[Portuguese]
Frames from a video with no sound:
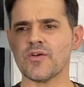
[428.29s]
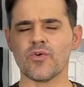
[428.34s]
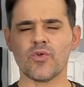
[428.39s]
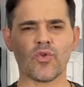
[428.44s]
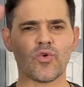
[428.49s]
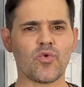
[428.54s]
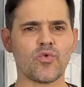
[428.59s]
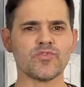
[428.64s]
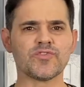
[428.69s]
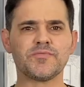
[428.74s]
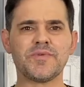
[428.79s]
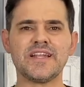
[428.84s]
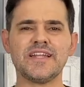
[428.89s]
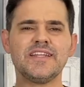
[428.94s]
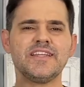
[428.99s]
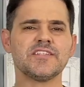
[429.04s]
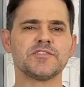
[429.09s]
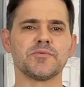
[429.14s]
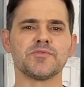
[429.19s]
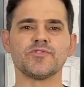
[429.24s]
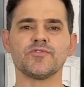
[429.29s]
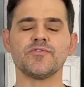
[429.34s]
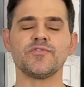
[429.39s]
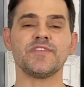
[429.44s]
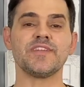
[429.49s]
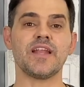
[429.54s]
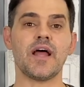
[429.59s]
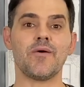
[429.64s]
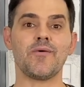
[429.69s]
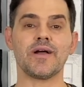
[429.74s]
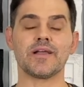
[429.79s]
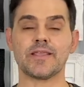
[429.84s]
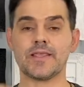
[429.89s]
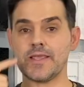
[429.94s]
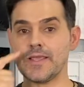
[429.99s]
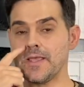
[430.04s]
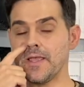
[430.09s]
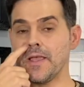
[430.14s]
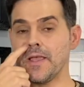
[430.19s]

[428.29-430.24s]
colocou uns melismos no final aqui,